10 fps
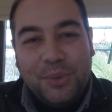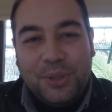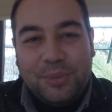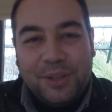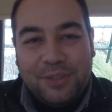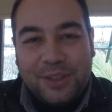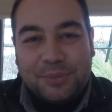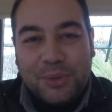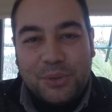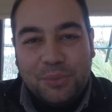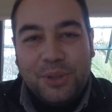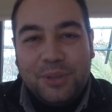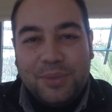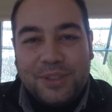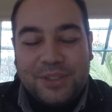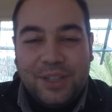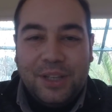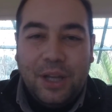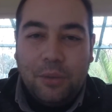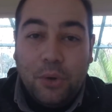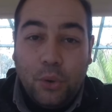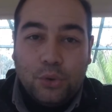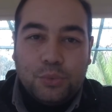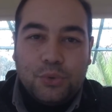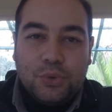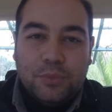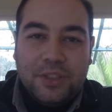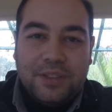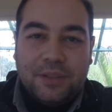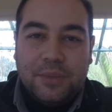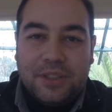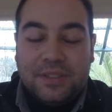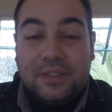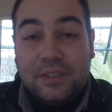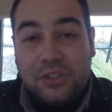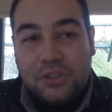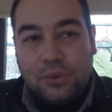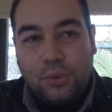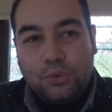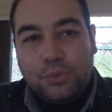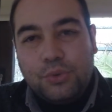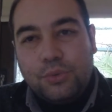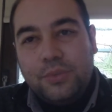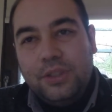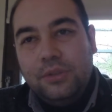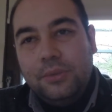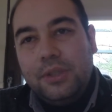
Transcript: Böyle bir referans mektubu olabilir. Ama hoş bir durum değil tabii ki. Sizin için de hoş bir durum değil.